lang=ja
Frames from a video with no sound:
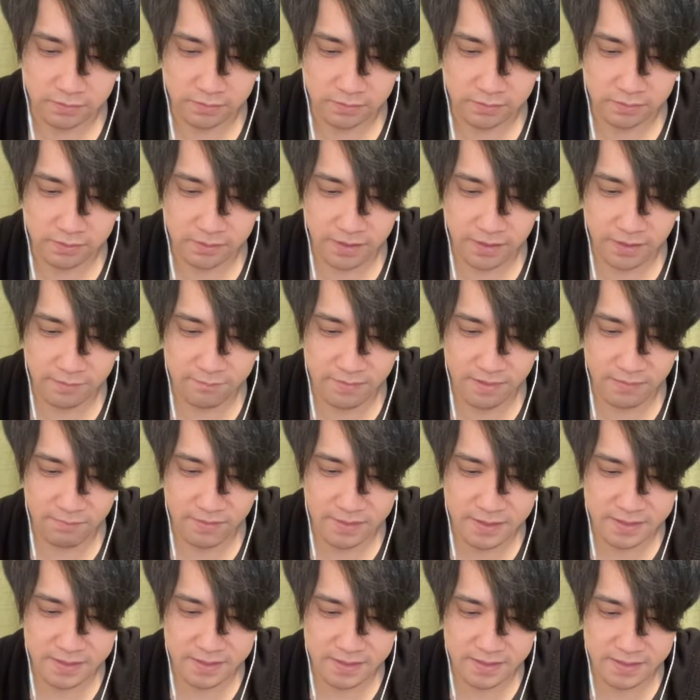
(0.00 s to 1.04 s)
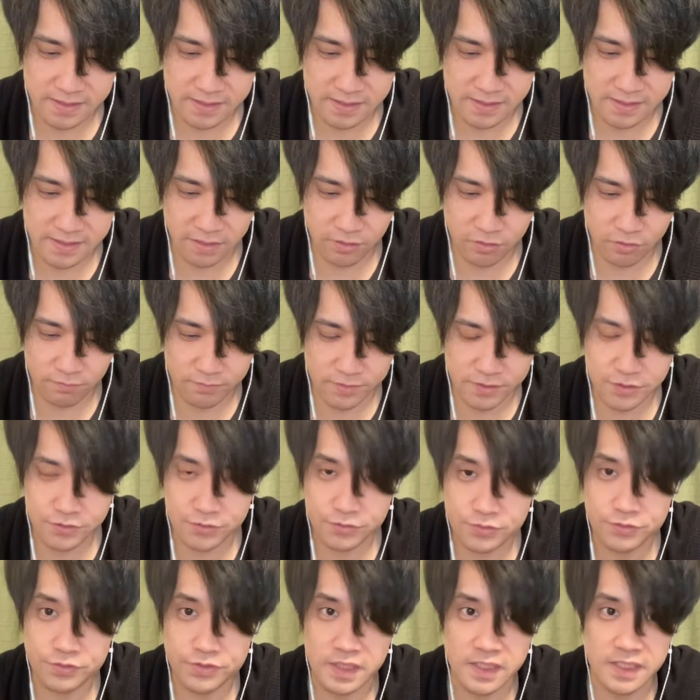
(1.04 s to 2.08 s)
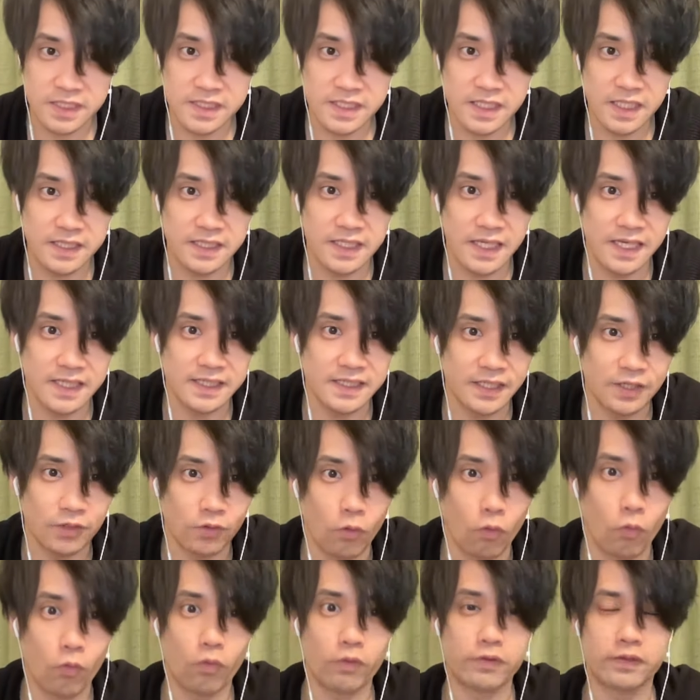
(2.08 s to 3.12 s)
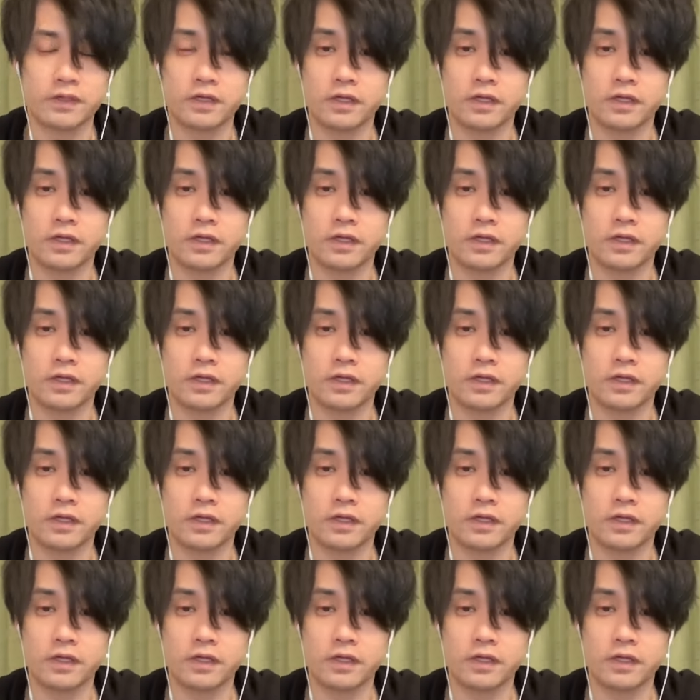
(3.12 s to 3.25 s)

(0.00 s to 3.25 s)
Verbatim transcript: で今めっちゃゴミ収集車来てたんやけど、オッ